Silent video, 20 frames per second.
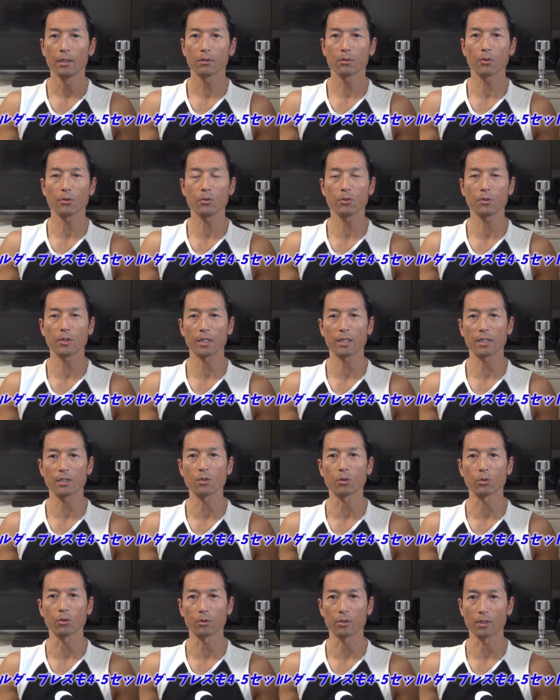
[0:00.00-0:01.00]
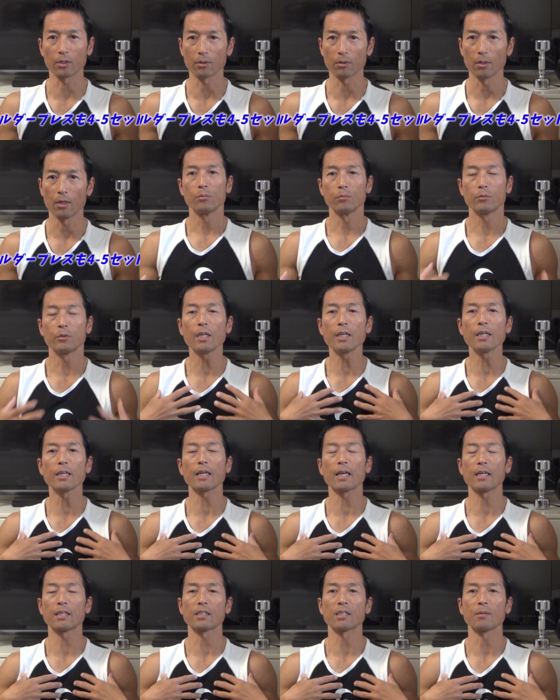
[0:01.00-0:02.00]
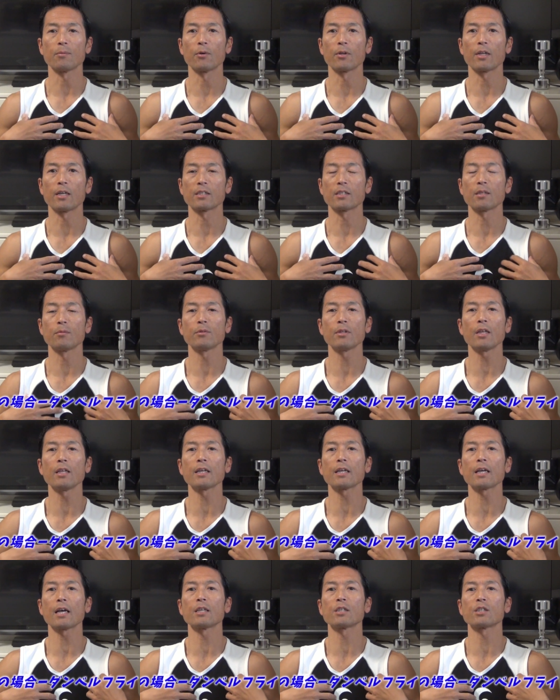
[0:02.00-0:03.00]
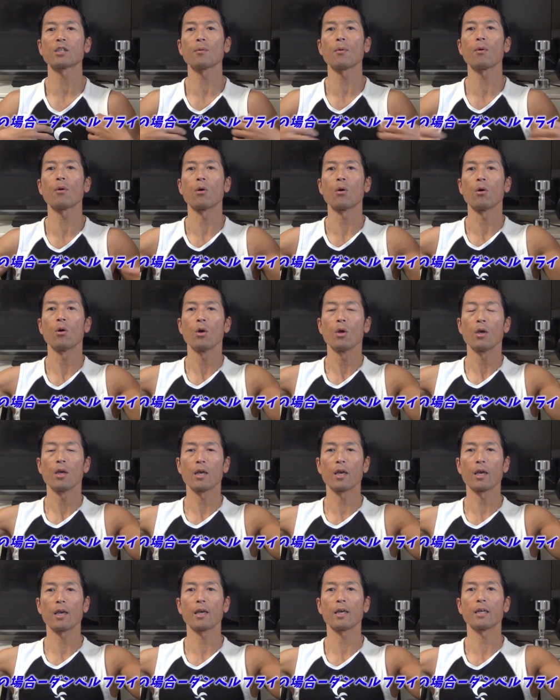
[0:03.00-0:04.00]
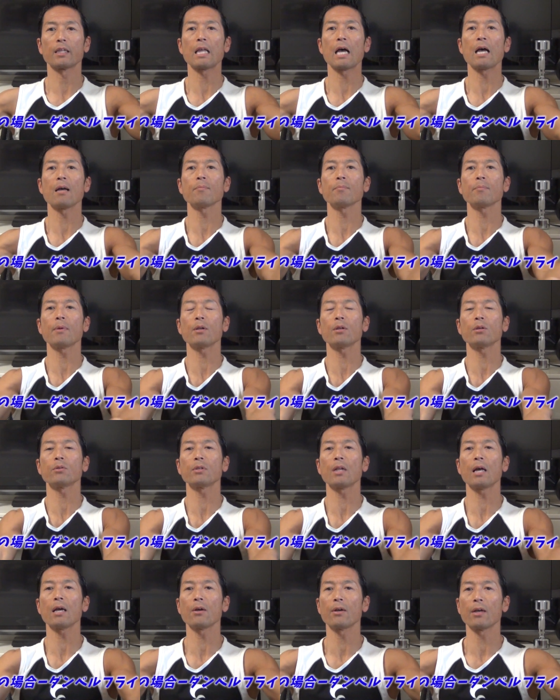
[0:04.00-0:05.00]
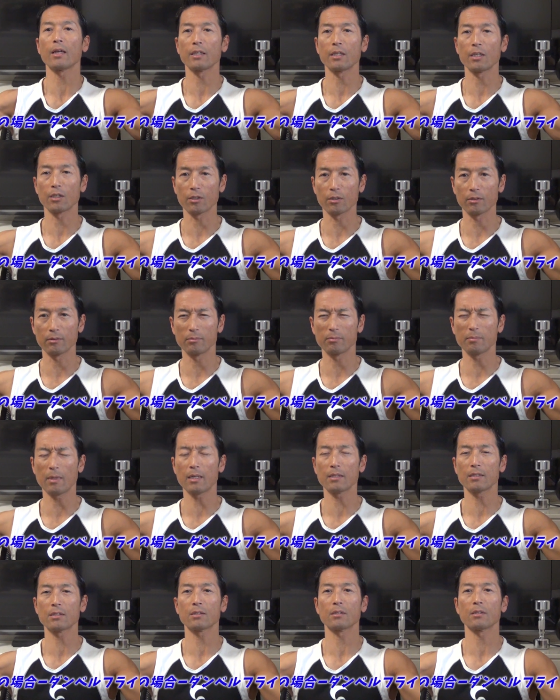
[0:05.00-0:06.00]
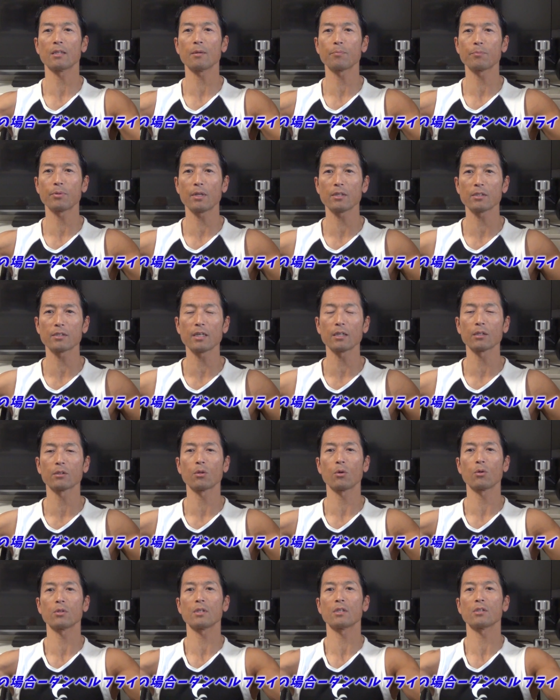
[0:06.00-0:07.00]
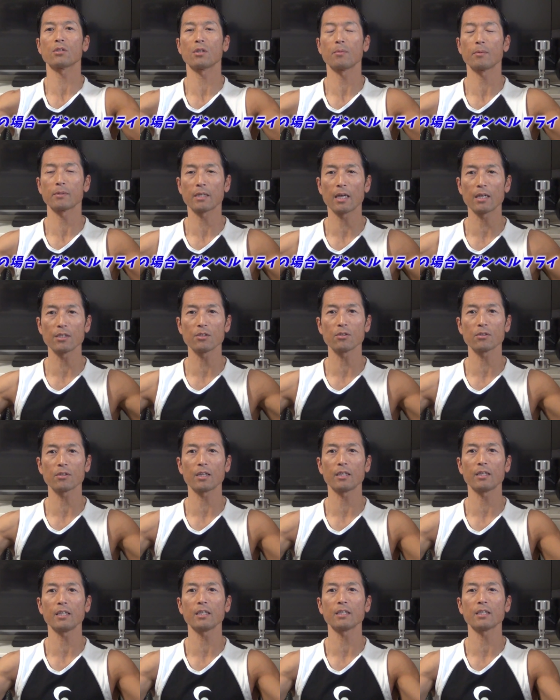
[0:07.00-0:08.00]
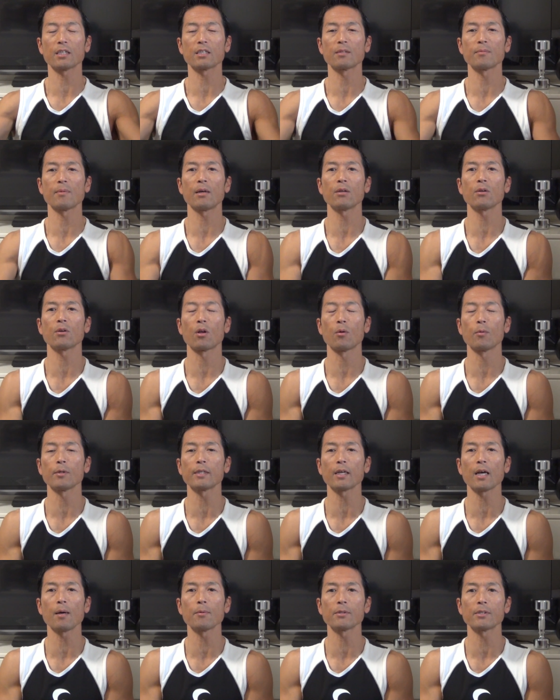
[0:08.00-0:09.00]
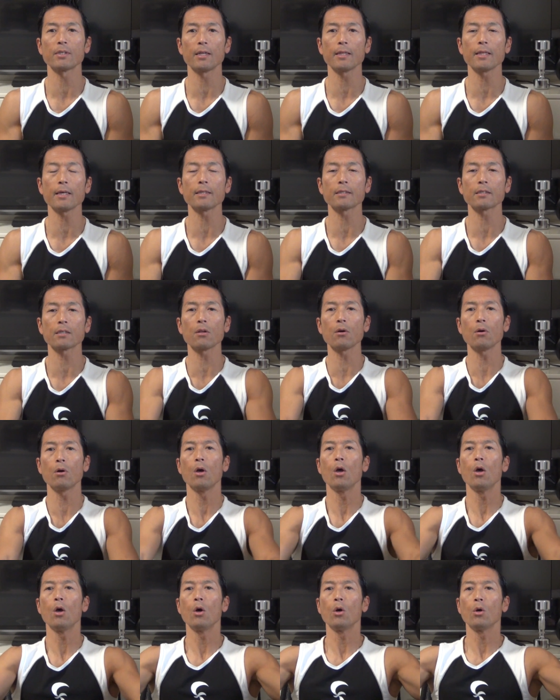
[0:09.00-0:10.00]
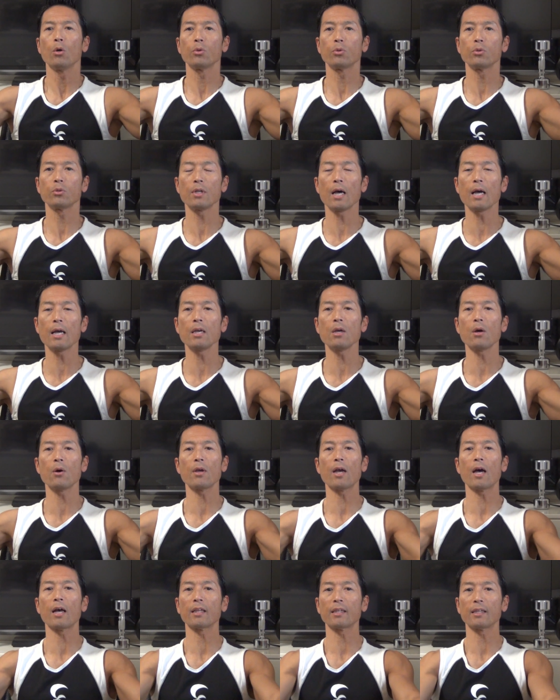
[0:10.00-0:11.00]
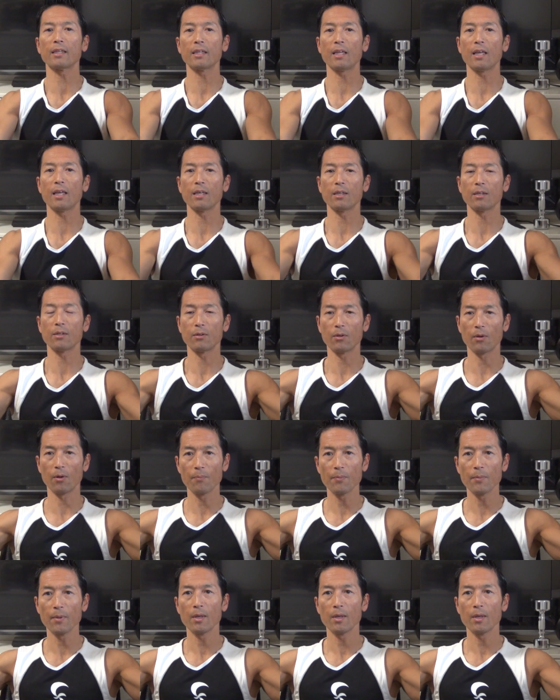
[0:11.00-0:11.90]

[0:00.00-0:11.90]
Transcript: という形をとっていく。胸に関しても同じで胸に関しても、えー、ダンベルフライをやっていく。まあね、プレスだと当然それも30回できてしまうような重さかもしれないんですけど、フライをやってていく。